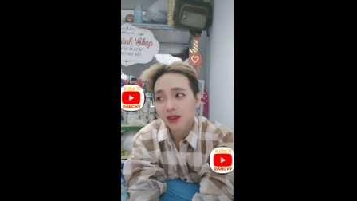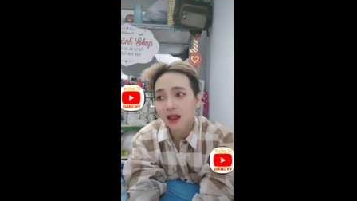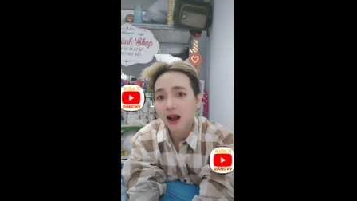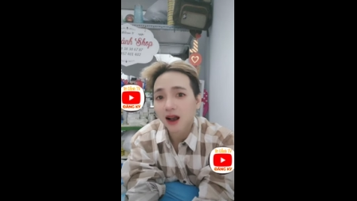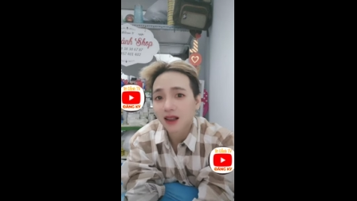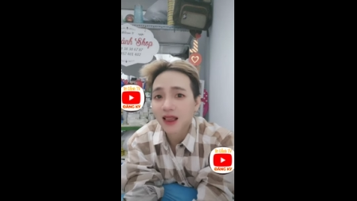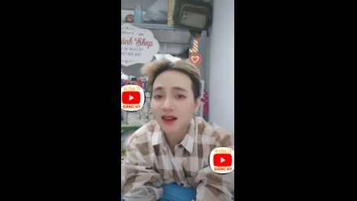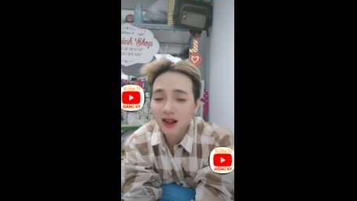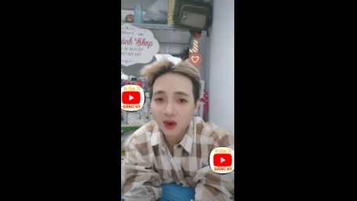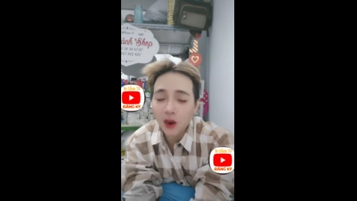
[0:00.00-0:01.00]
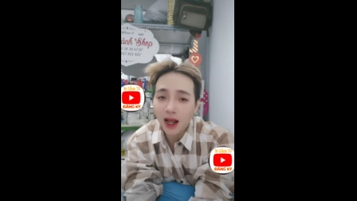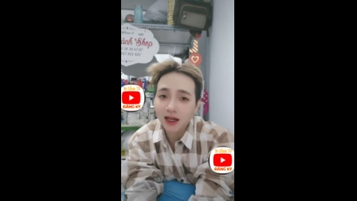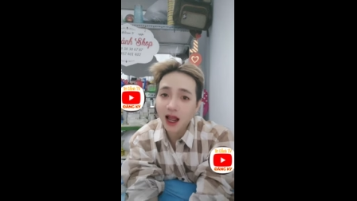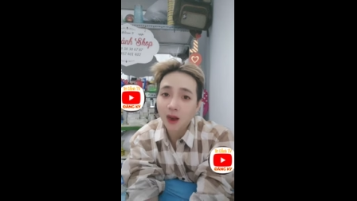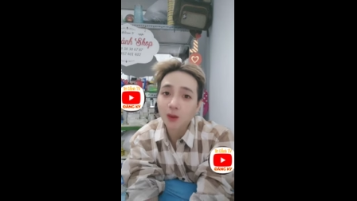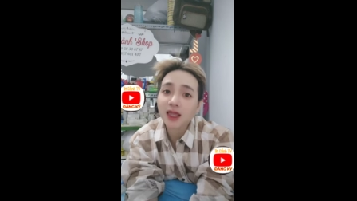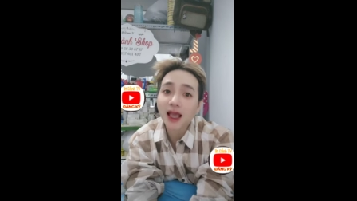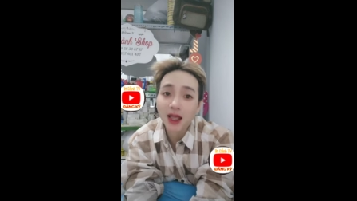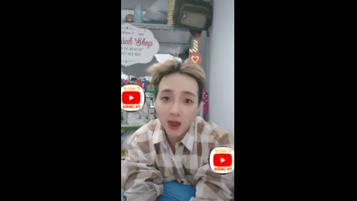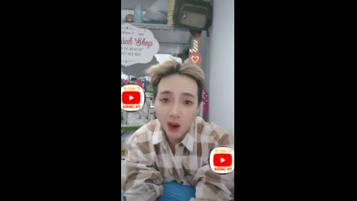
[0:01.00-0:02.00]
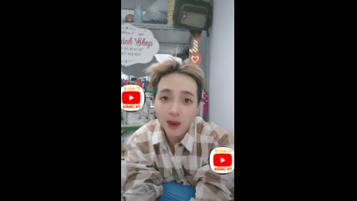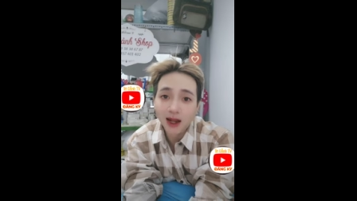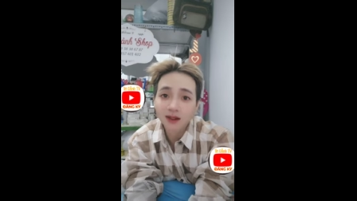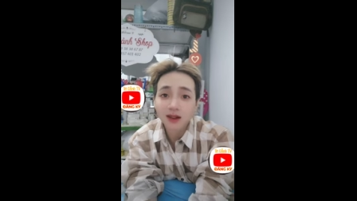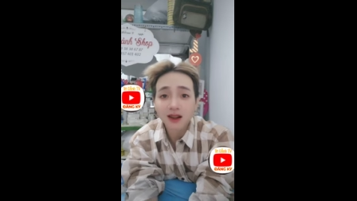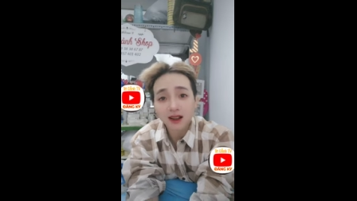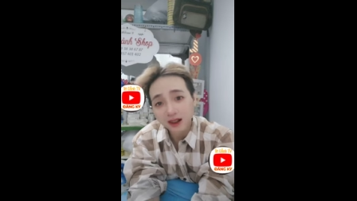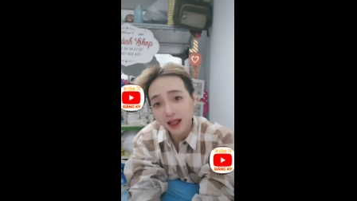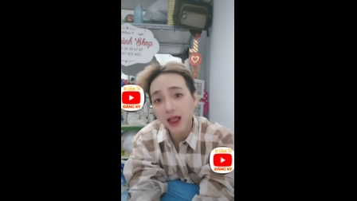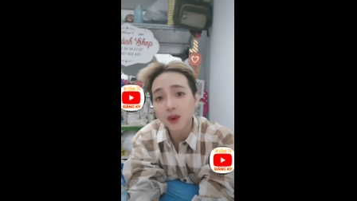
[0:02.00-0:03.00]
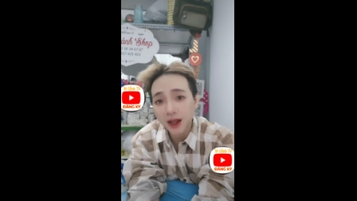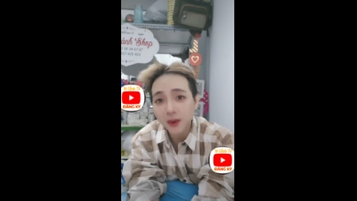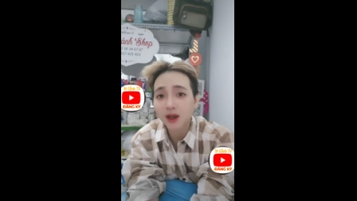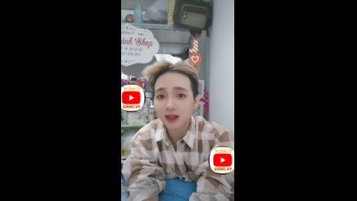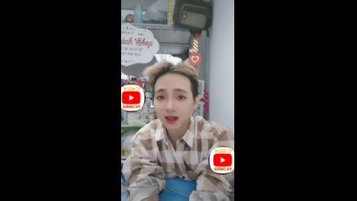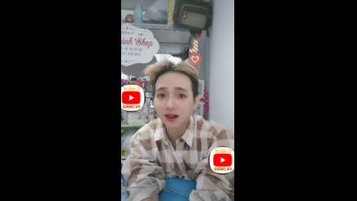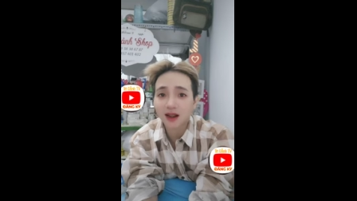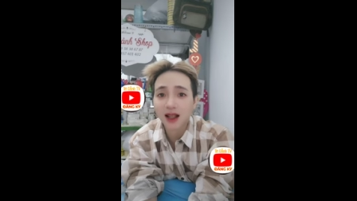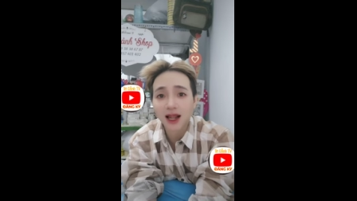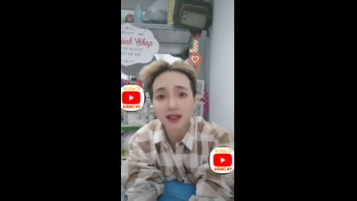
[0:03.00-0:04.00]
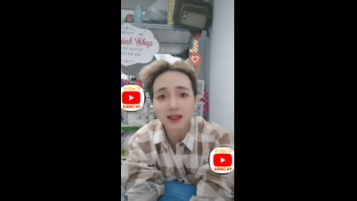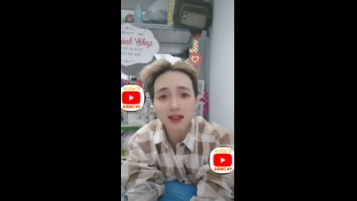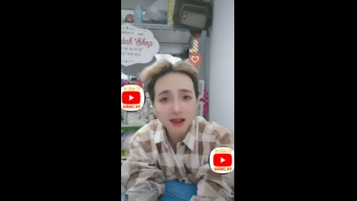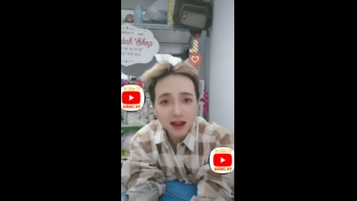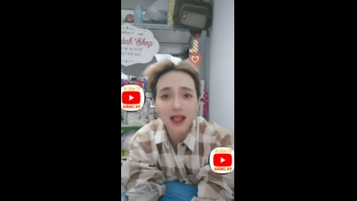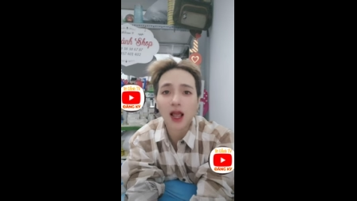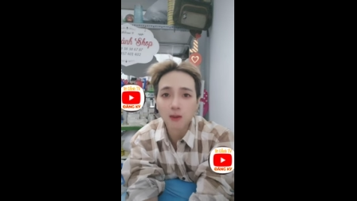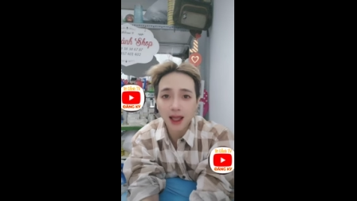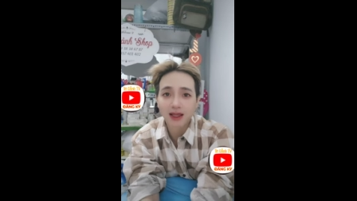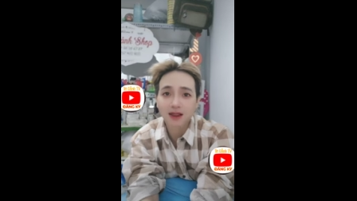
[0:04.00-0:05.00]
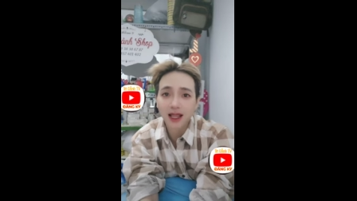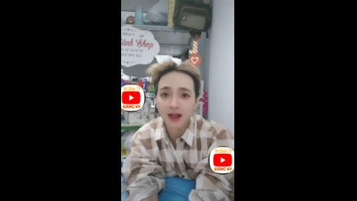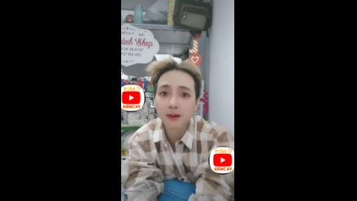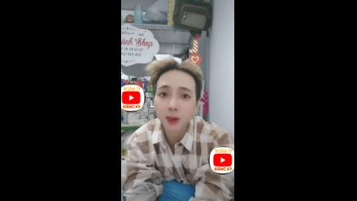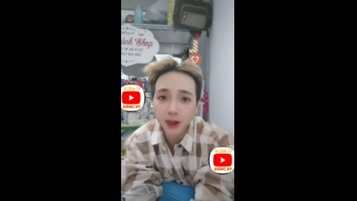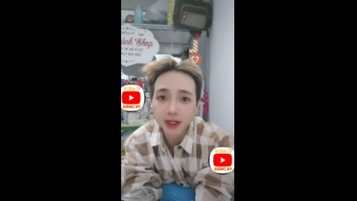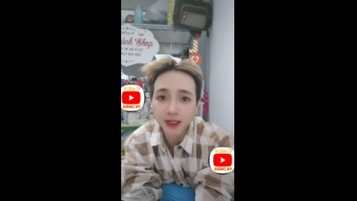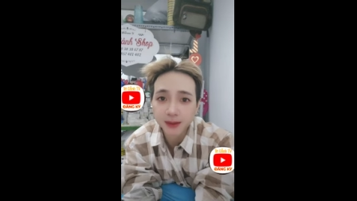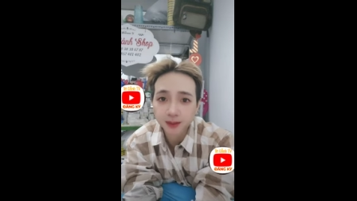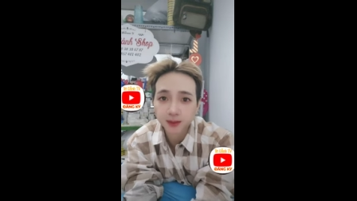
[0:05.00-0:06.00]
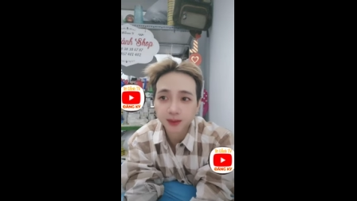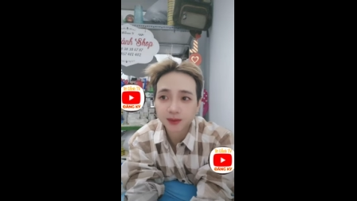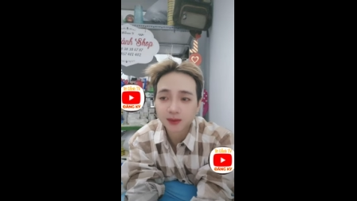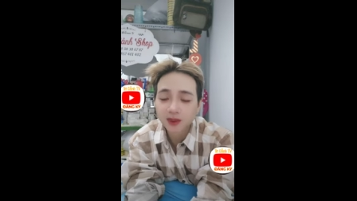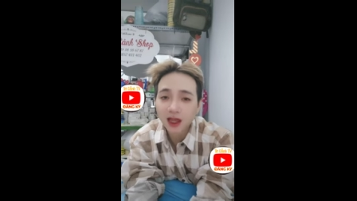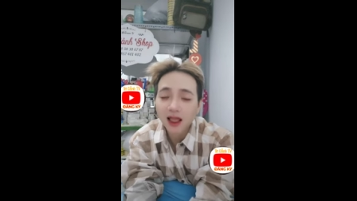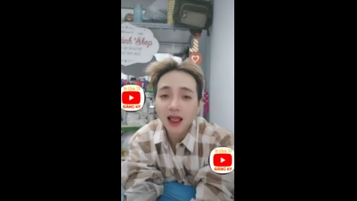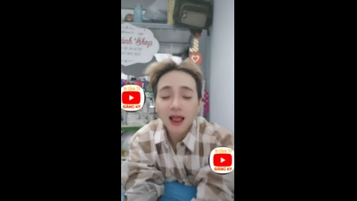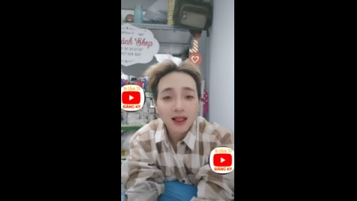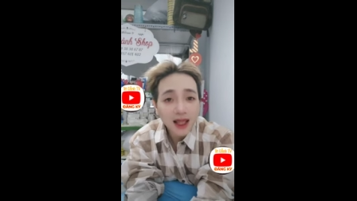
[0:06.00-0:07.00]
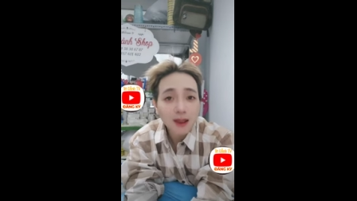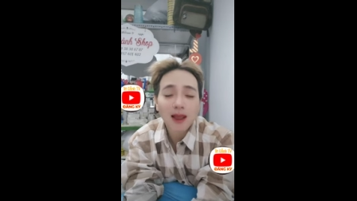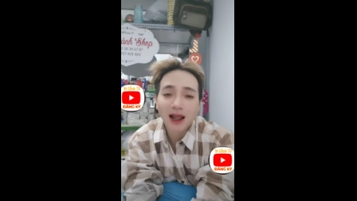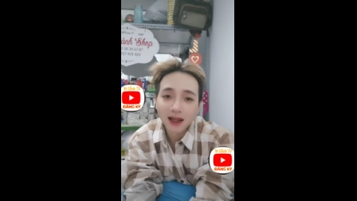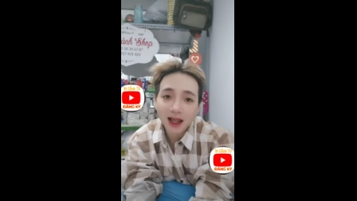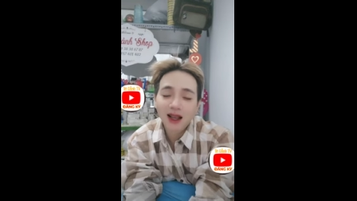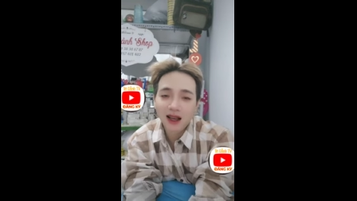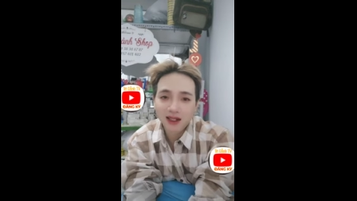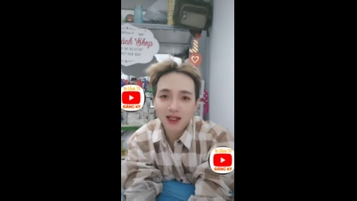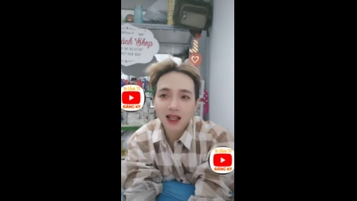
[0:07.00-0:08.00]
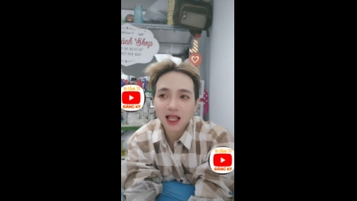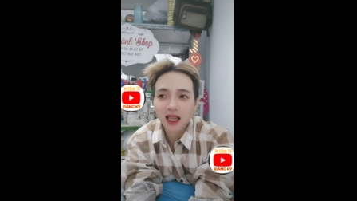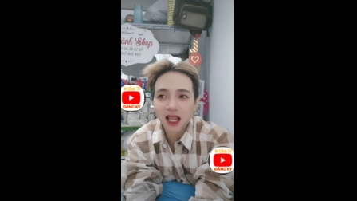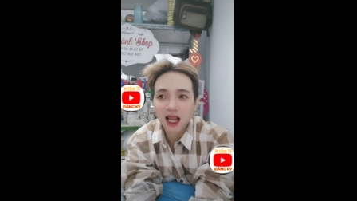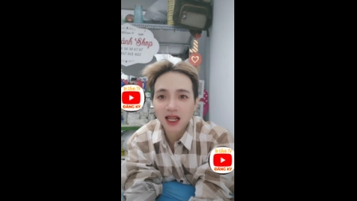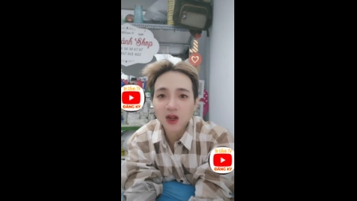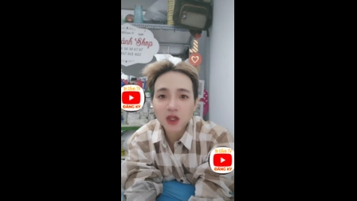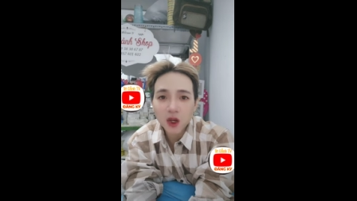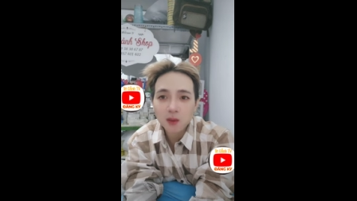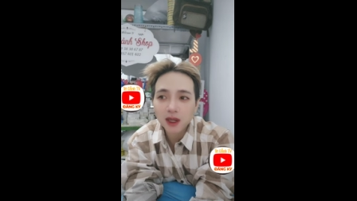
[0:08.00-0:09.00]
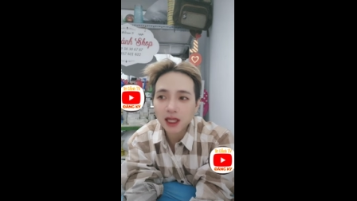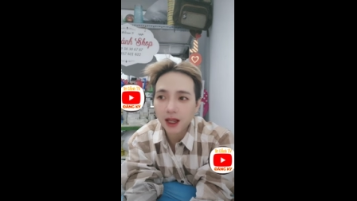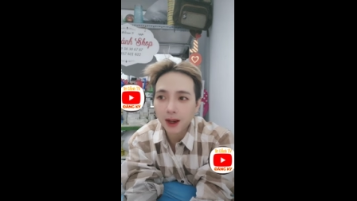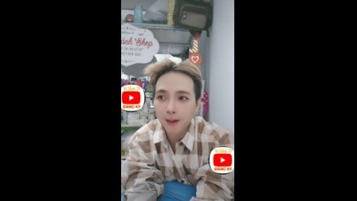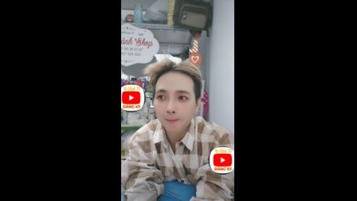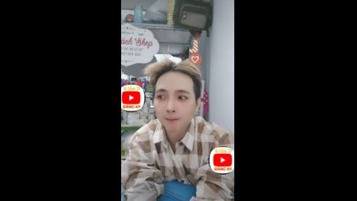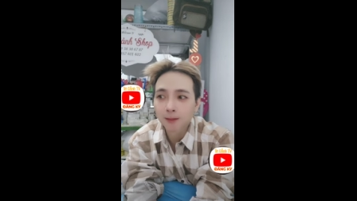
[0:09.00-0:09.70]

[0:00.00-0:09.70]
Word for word: do gia đình của ảnh nó không có dạy dỗ ảnh ờ, khéo léo á cho nên là ảnh rất là ngạo mạn như vậy đó mọi người lắc bạc lắc ơ rồi đó thì ờ, nói chung á thì